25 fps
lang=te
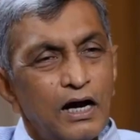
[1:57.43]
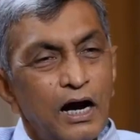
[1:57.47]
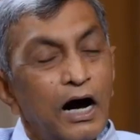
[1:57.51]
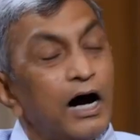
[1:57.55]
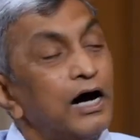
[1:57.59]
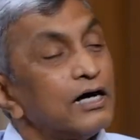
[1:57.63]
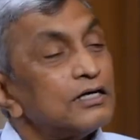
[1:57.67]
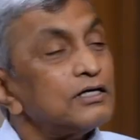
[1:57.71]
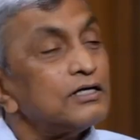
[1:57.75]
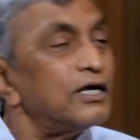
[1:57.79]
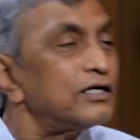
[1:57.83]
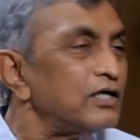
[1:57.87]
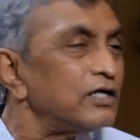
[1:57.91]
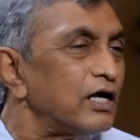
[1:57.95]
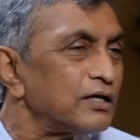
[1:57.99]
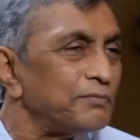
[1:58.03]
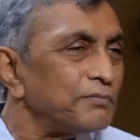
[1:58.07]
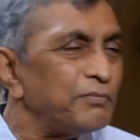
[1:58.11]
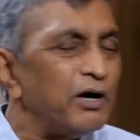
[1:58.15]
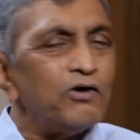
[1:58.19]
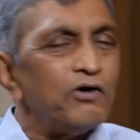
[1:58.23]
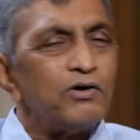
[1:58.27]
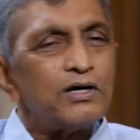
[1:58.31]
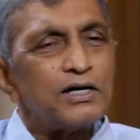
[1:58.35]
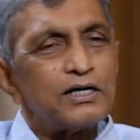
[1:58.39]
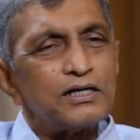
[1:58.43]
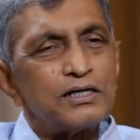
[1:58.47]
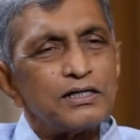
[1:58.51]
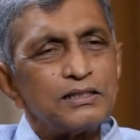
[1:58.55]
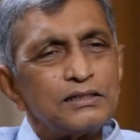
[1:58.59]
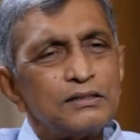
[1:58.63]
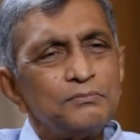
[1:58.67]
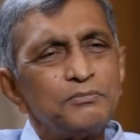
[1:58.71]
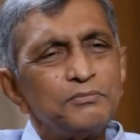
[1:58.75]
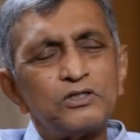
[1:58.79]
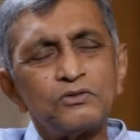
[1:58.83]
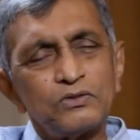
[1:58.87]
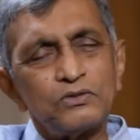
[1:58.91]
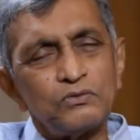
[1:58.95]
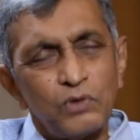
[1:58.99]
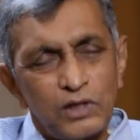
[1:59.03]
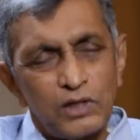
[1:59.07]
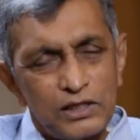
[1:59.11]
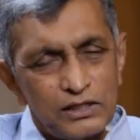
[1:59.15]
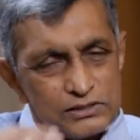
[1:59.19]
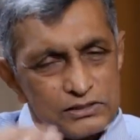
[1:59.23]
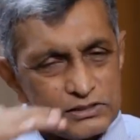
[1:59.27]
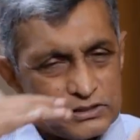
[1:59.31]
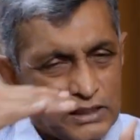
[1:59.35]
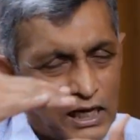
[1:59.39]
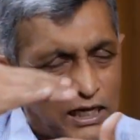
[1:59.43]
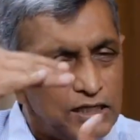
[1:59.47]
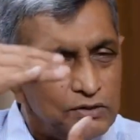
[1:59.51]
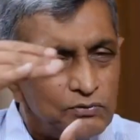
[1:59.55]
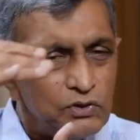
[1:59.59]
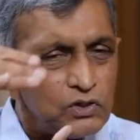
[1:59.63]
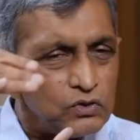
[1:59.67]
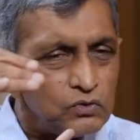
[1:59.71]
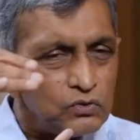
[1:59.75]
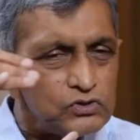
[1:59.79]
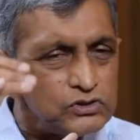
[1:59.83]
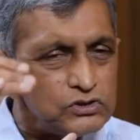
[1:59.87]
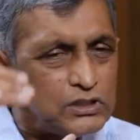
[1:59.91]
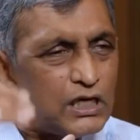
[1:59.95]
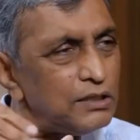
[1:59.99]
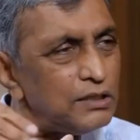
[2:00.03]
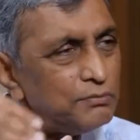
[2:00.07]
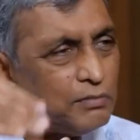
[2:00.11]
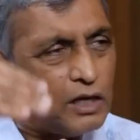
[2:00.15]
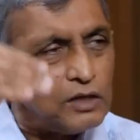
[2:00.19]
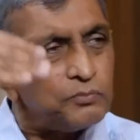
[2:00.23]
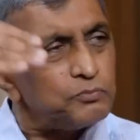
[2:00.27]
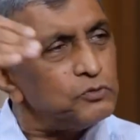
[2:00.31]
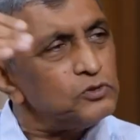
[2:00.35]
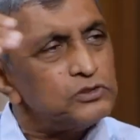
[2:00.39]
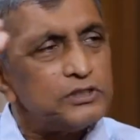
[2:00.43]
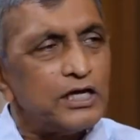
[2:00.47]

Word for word: ఆనాడు నాకు భావం కలిగింది మనం ఒక స్థాయి వరకు చాలా మార్పులు